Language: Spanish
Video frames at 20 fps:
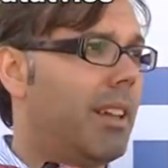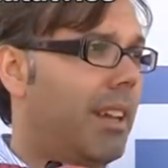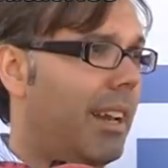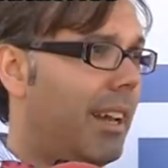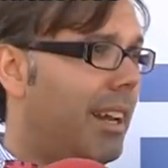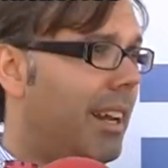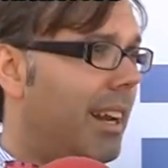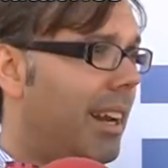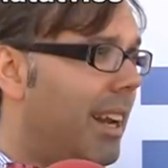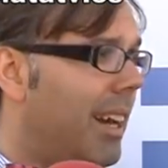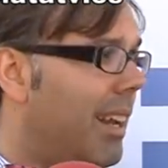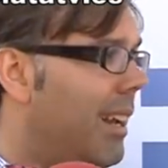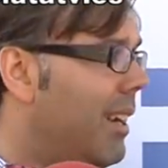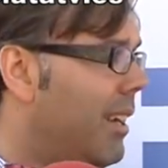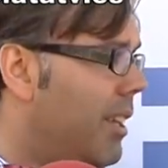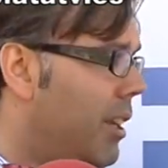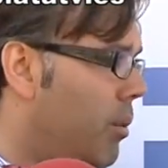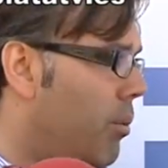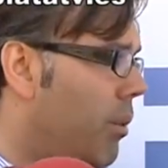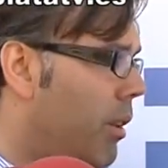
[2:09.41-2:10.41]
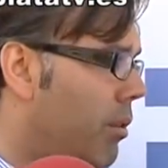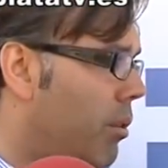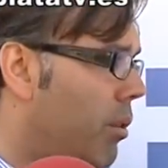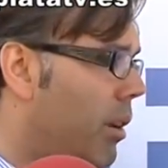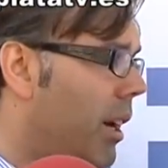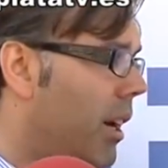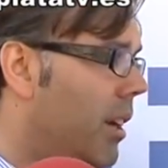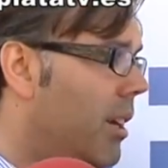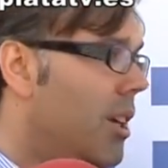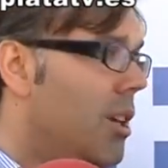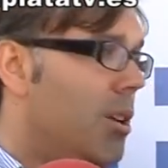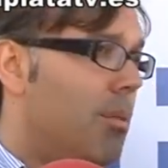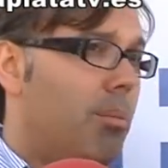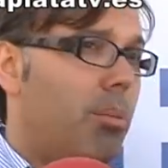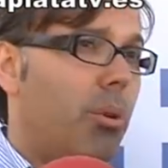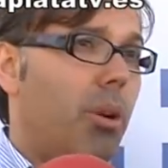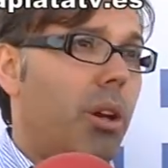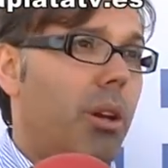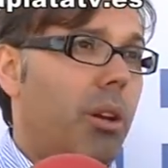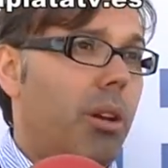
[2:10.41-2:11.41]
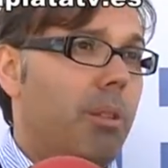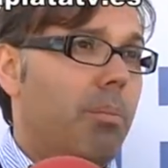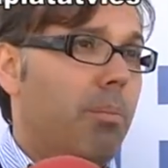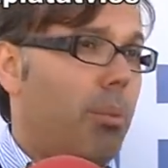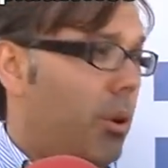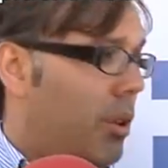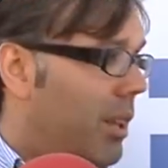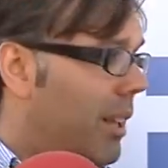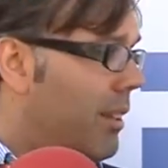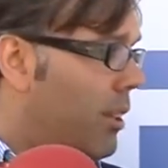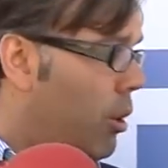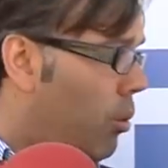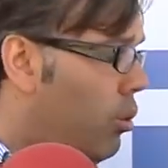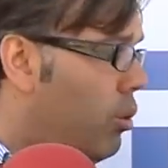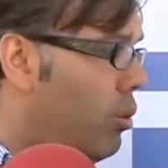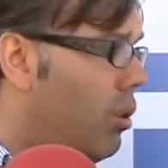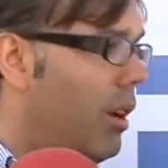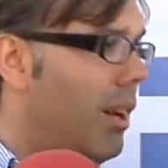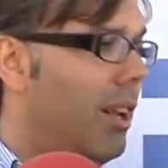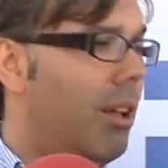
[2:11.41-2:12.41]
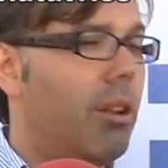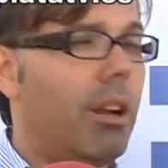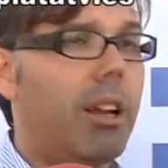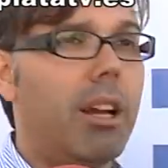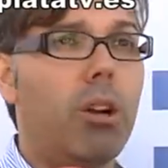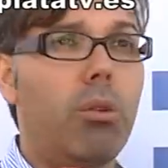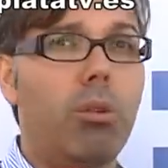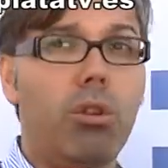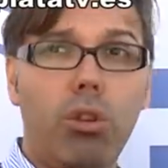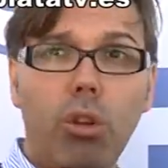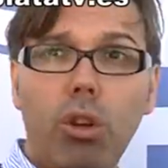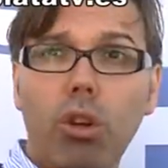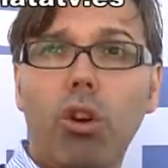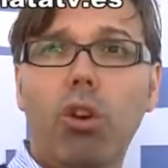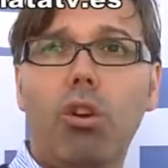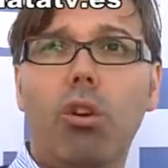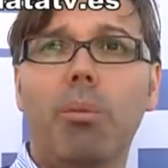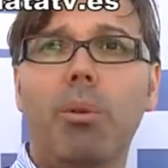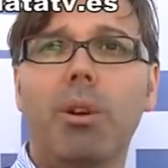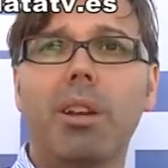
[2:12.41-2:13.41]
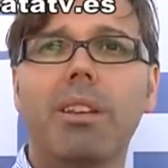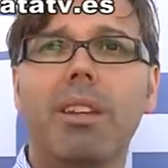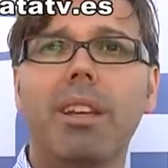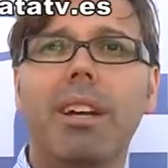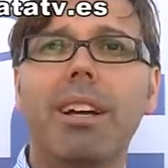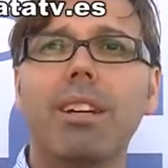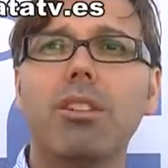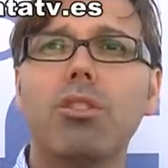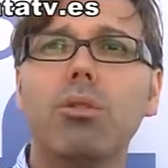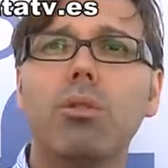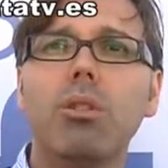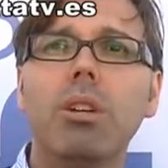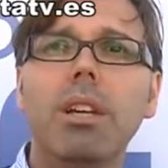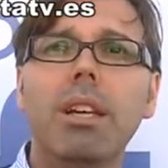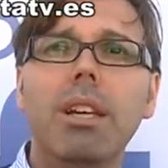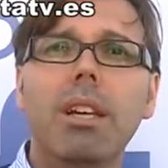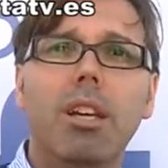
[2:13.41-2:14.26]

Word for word: regenerara y es una zona pues importante justo al lado del casco histórico, como en este caso,